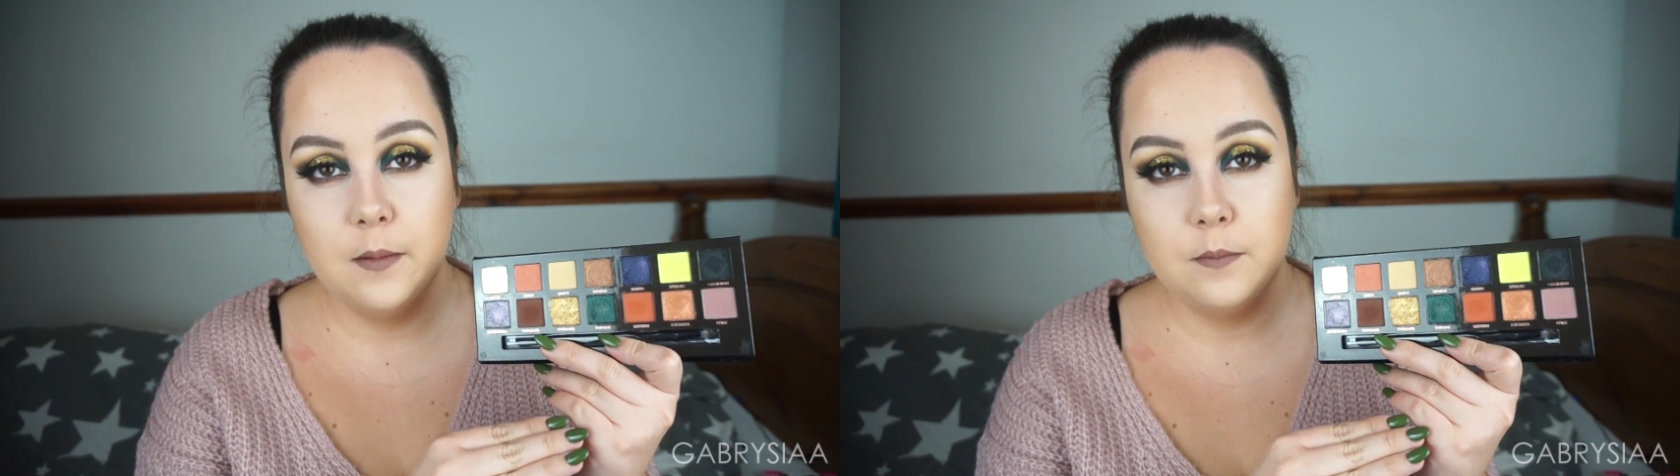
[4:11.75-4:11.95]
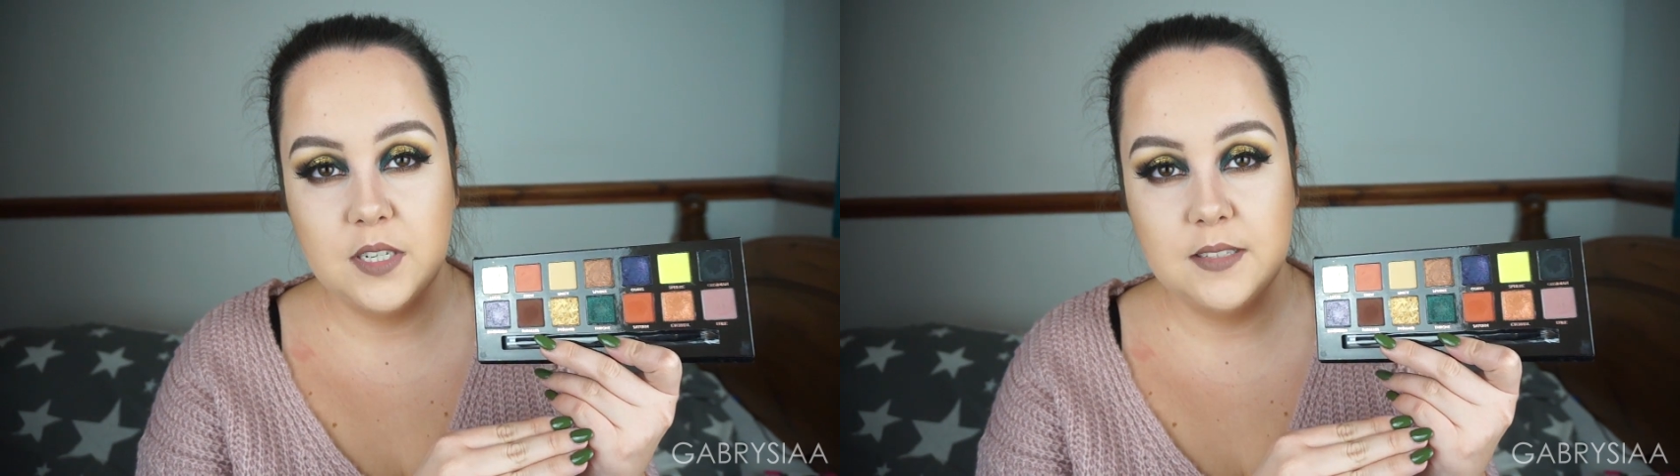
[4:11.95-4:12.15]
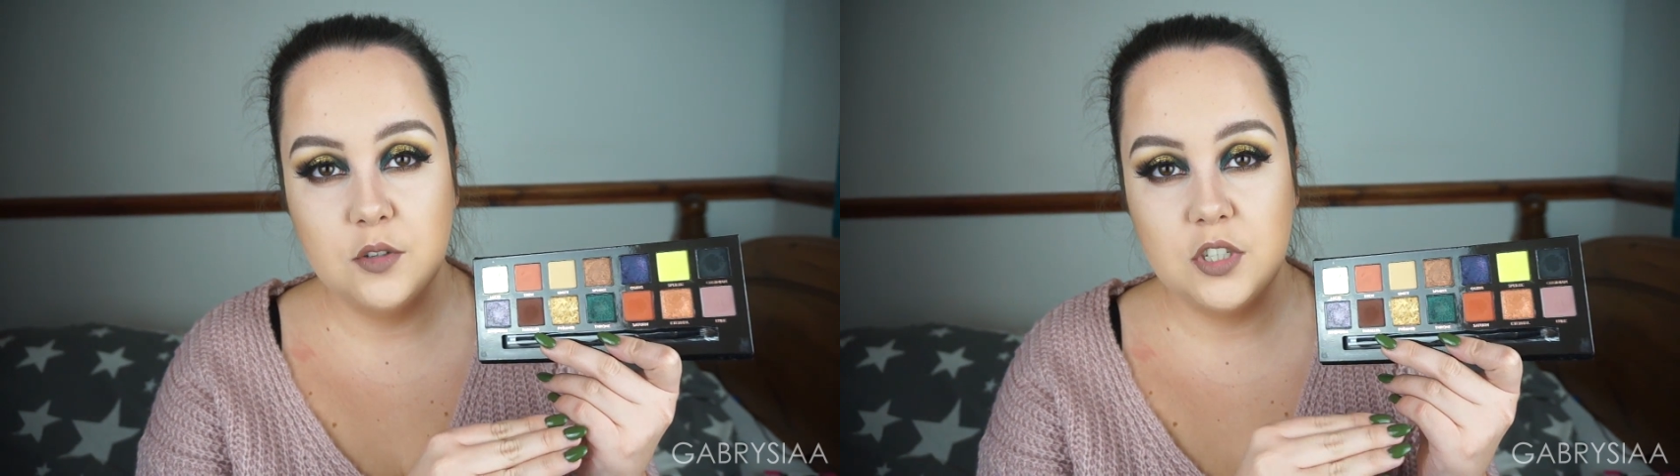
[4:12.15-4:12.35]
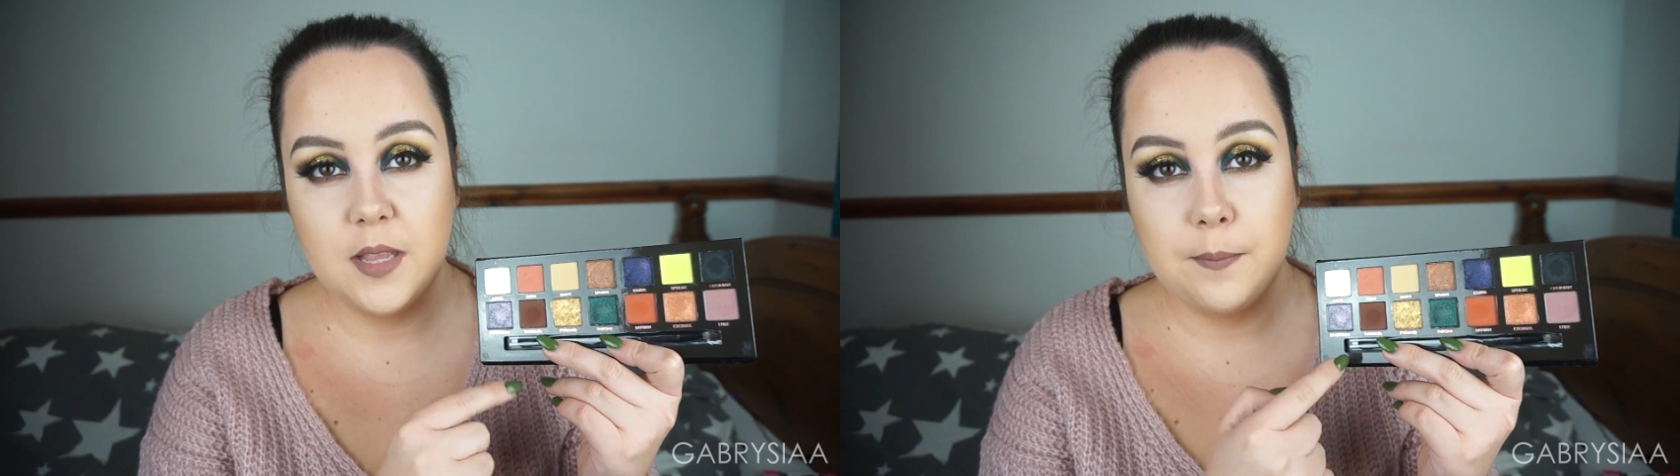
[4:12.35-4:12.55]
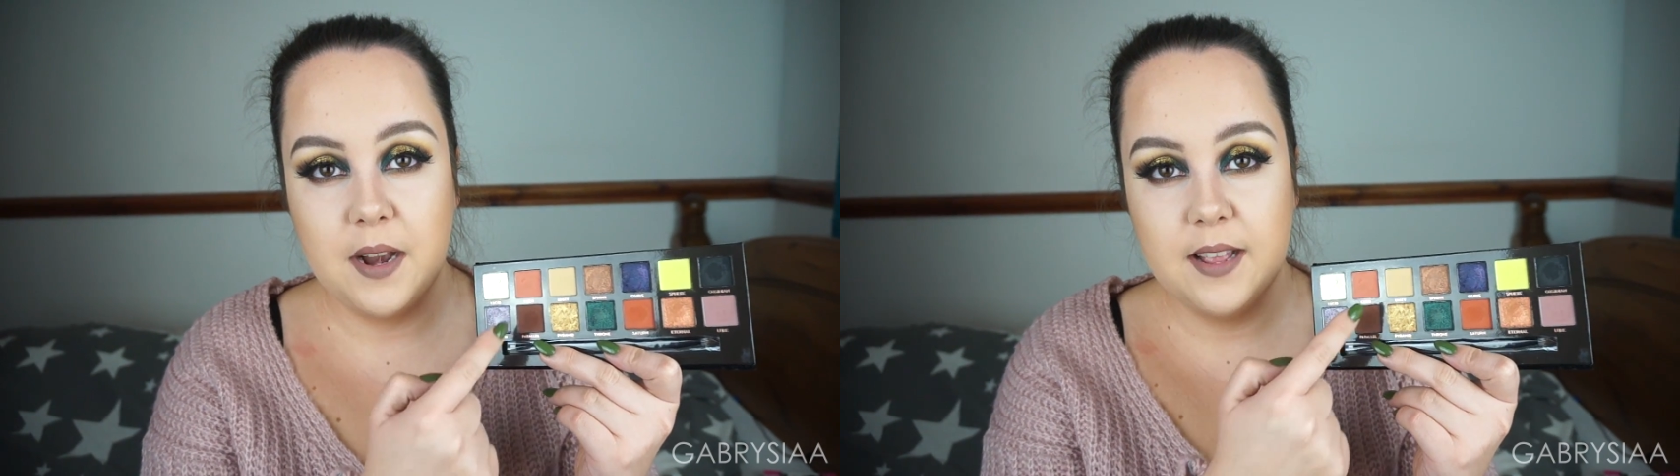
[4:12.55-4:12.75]
przez to, że
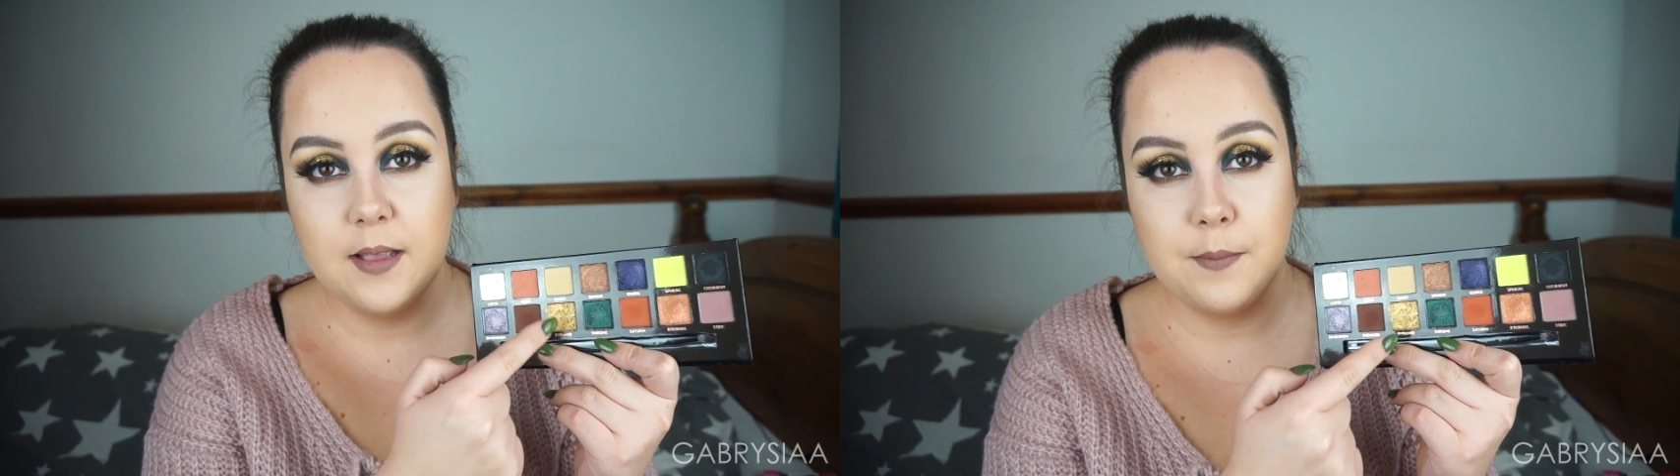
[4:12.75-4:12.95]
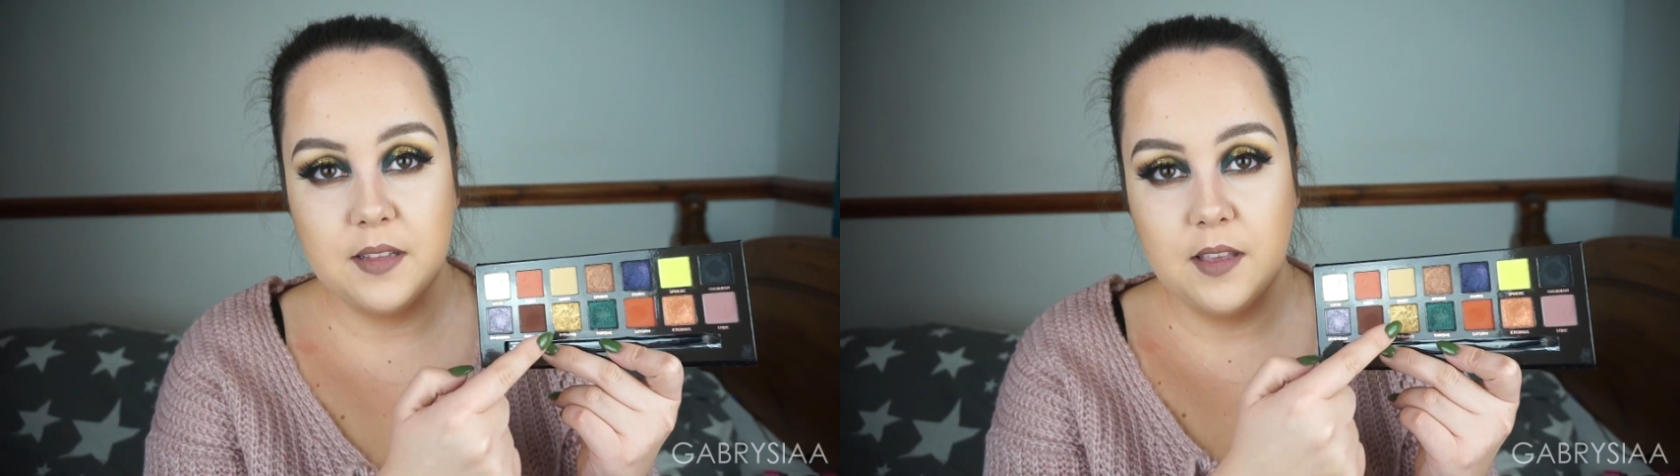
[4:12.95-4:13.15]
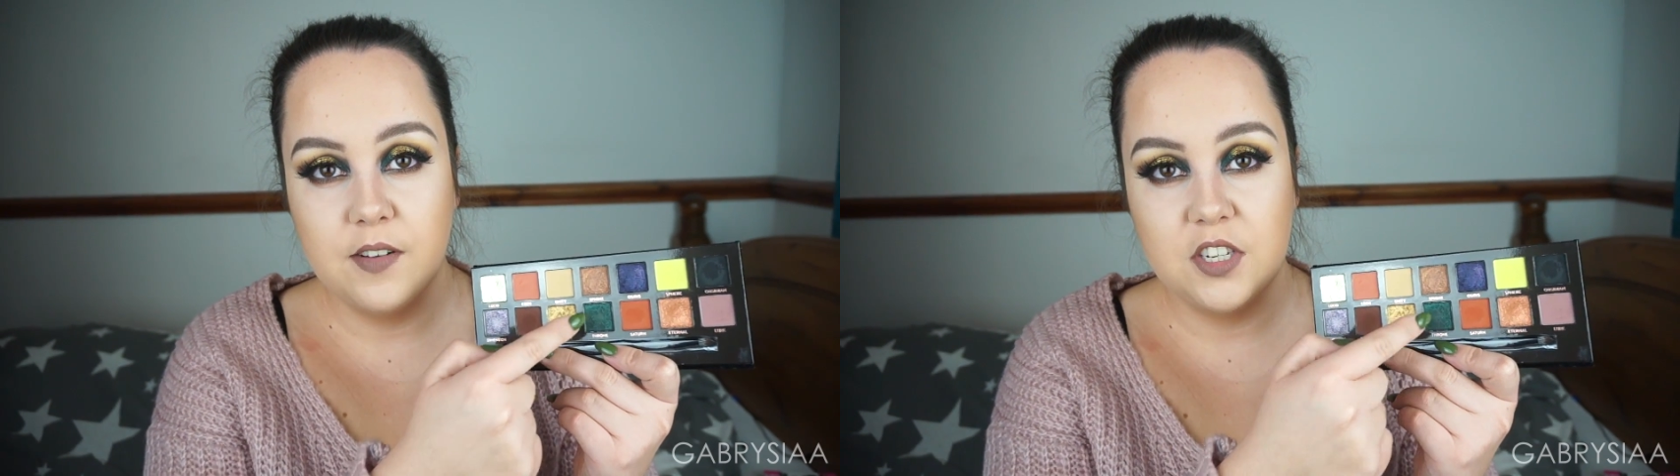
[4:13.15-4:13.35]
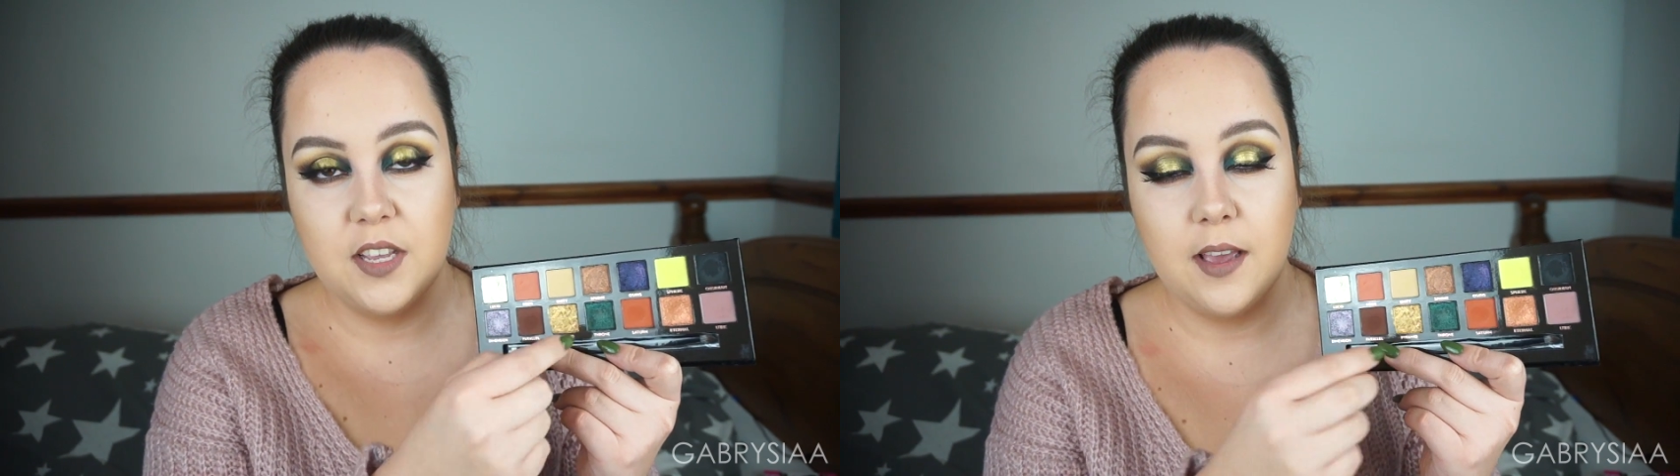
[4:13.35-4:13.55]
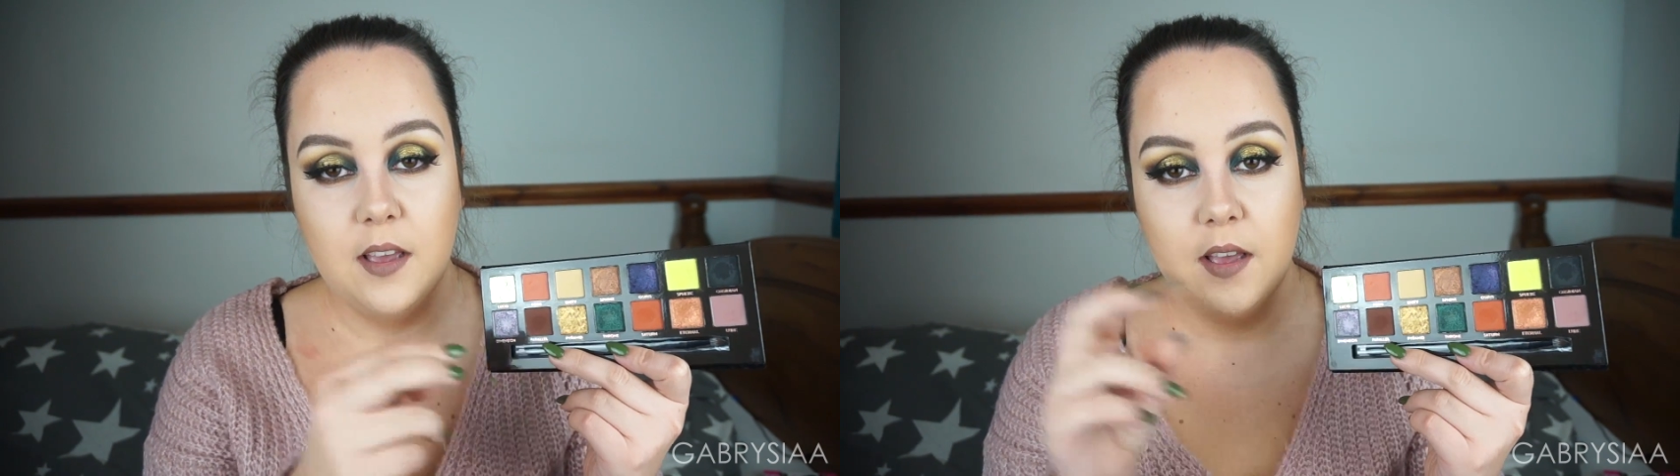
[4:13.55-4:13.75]
ta paleta ma takie właśnie